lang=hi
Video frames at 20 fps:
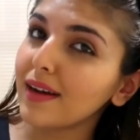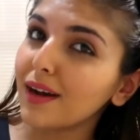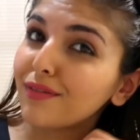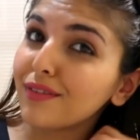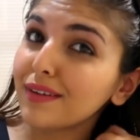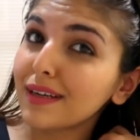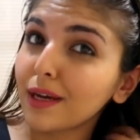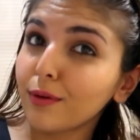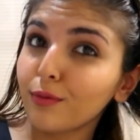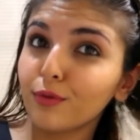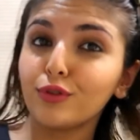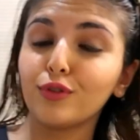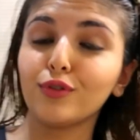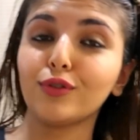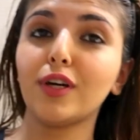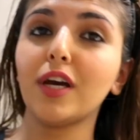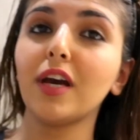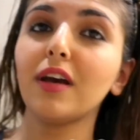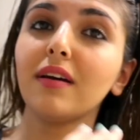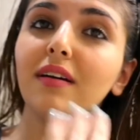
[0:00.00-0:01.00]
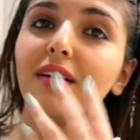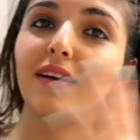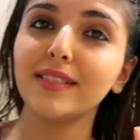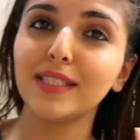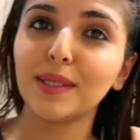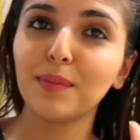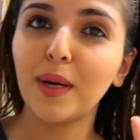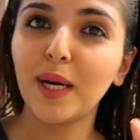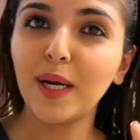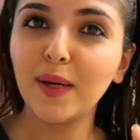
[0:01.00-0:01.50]
काफ़ी टाइम हो चुका है
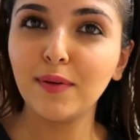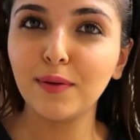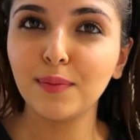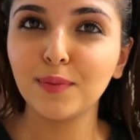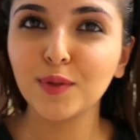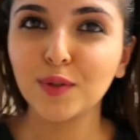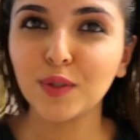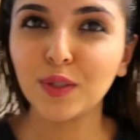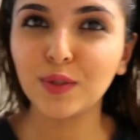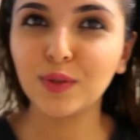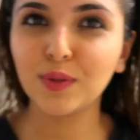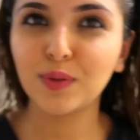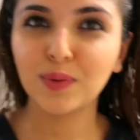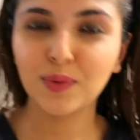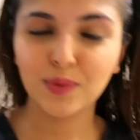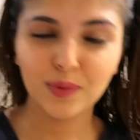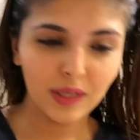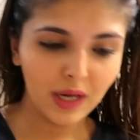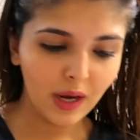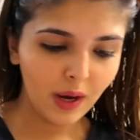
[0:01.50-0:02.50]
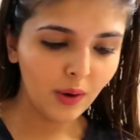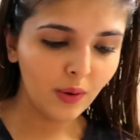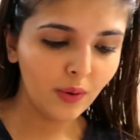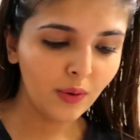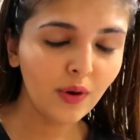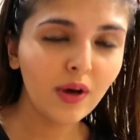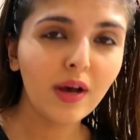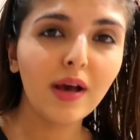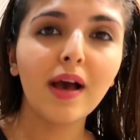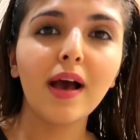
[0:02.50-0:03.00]
ऐसे बैठे हुए मुझे सो नाउ
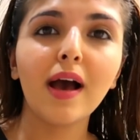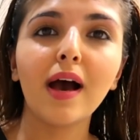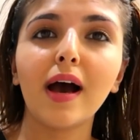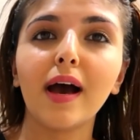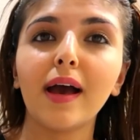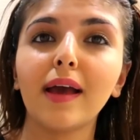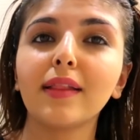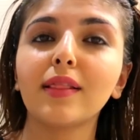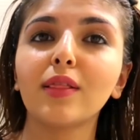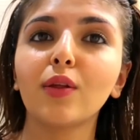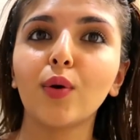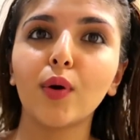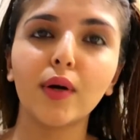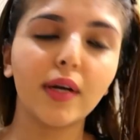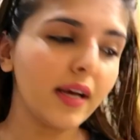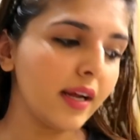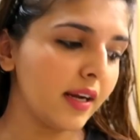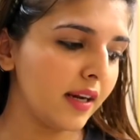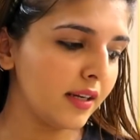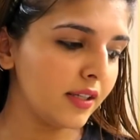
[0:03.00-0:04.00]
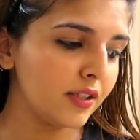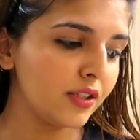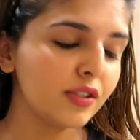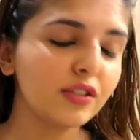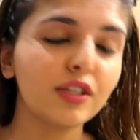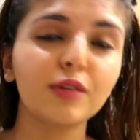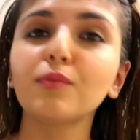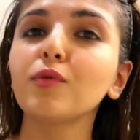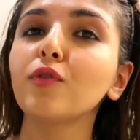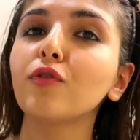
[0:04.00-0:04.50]
आई थॉट आई विल
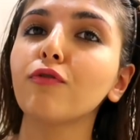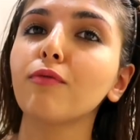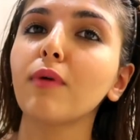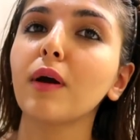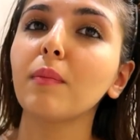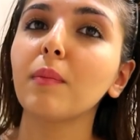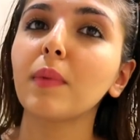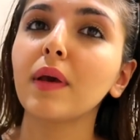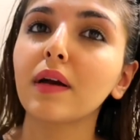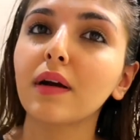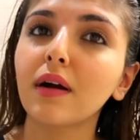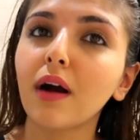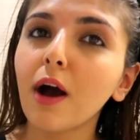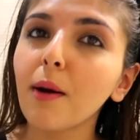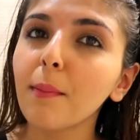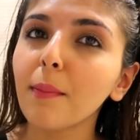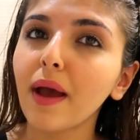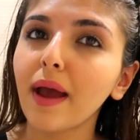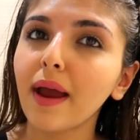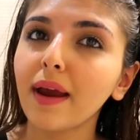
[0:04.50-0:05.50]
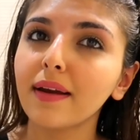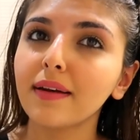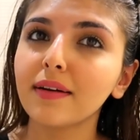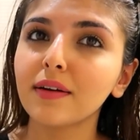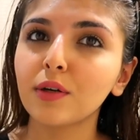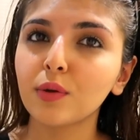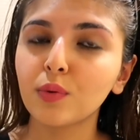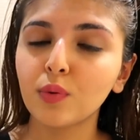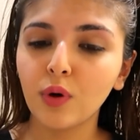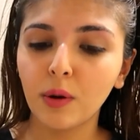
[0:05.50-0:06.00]
जस्ट रिमूव माई मेकअप
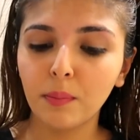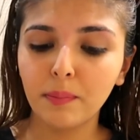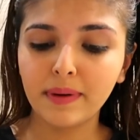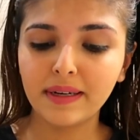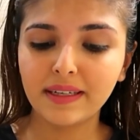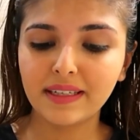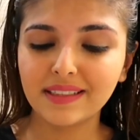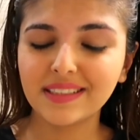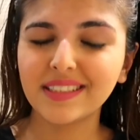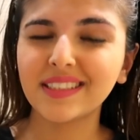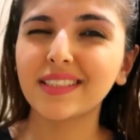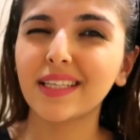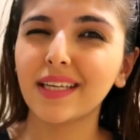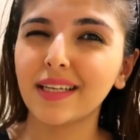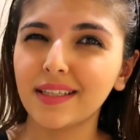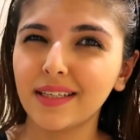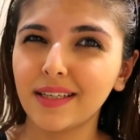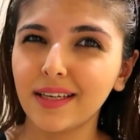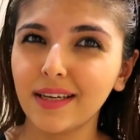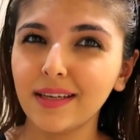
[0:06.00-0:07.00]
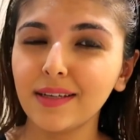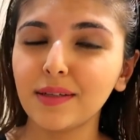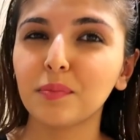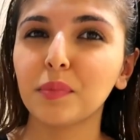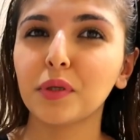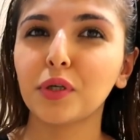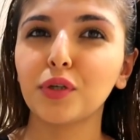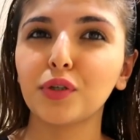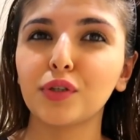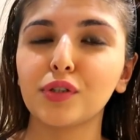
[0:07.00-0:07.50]
एंड डू अ बिट स्किन केयर
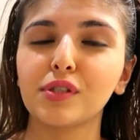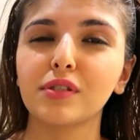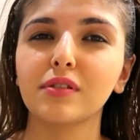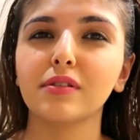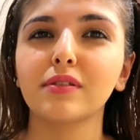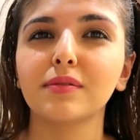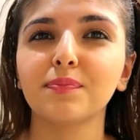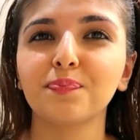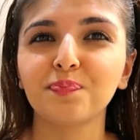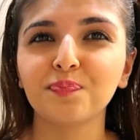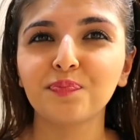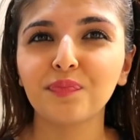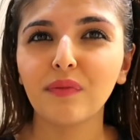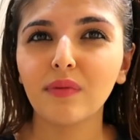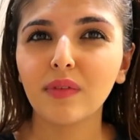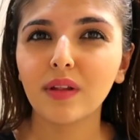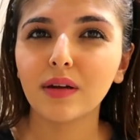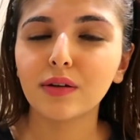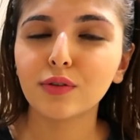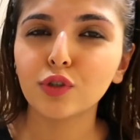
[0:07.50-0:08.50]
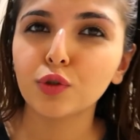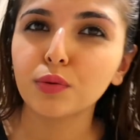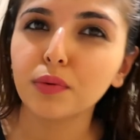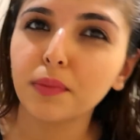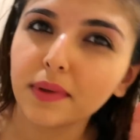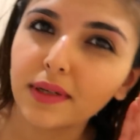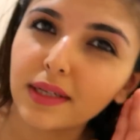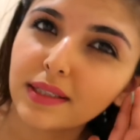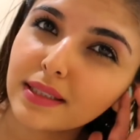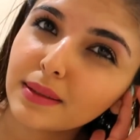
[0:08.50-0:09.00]
बिकॉज दो भी
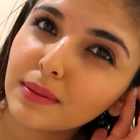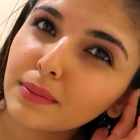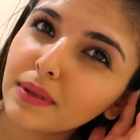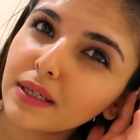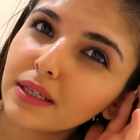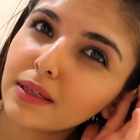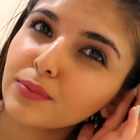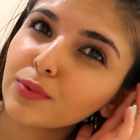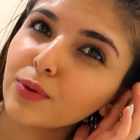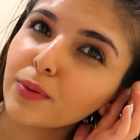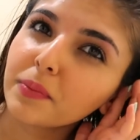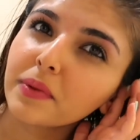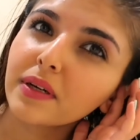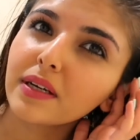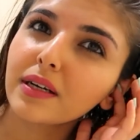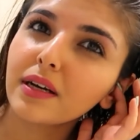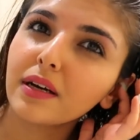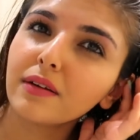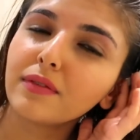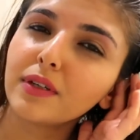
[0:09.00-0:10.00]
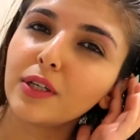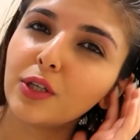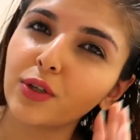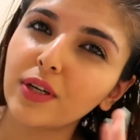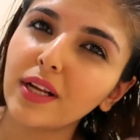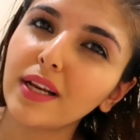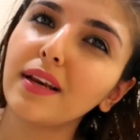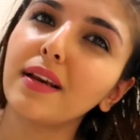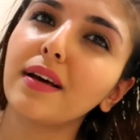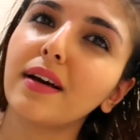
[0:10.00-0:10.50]
मैंने सिर्फ मेकअप खूब रखा है वीडियो
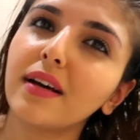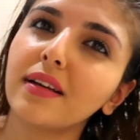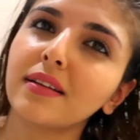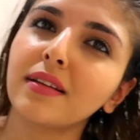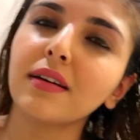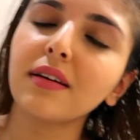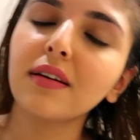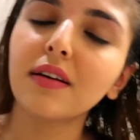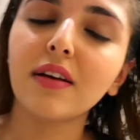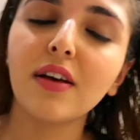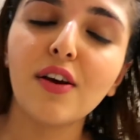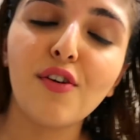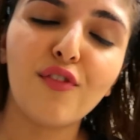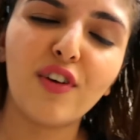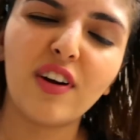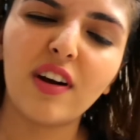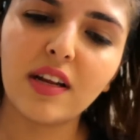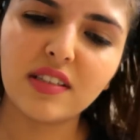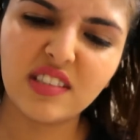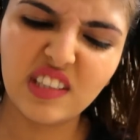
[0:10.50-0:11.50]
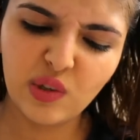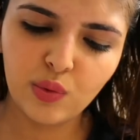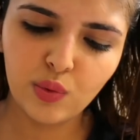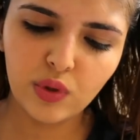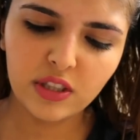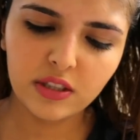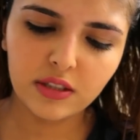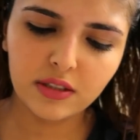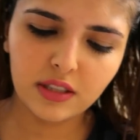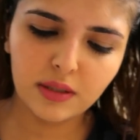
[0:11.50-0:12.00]
के लिए लगाया था वरना
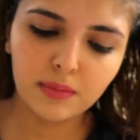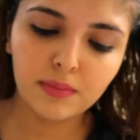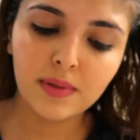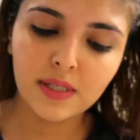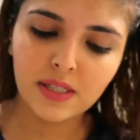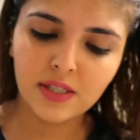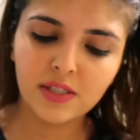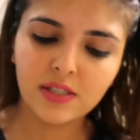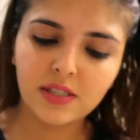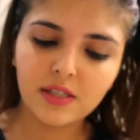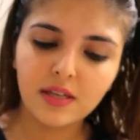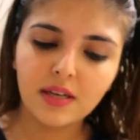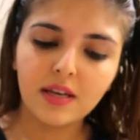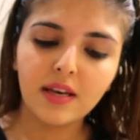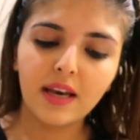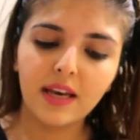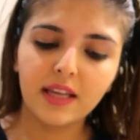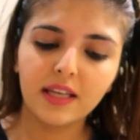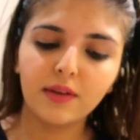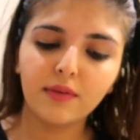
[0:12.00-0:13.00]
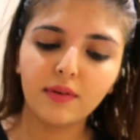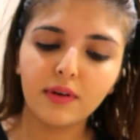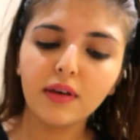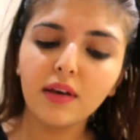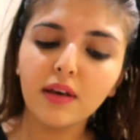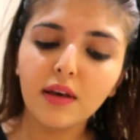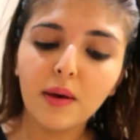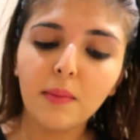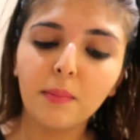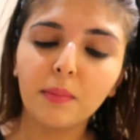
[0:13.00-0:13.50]
ज़रूरत नहीं थी बट एनी
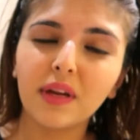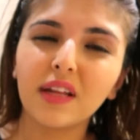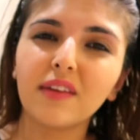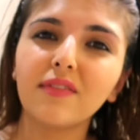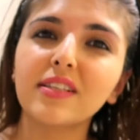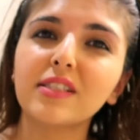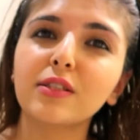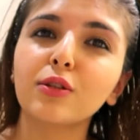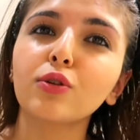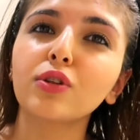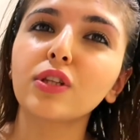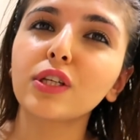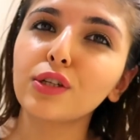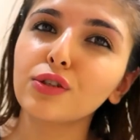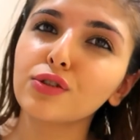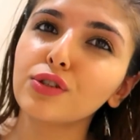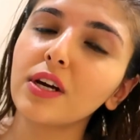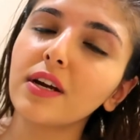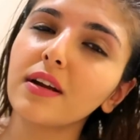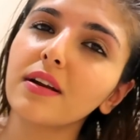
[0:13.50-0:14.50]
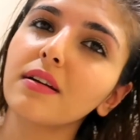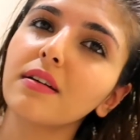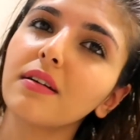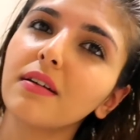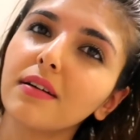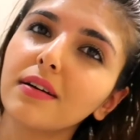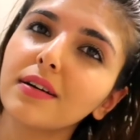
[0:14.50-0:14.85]
वे मेरे वैसे तो तीन चार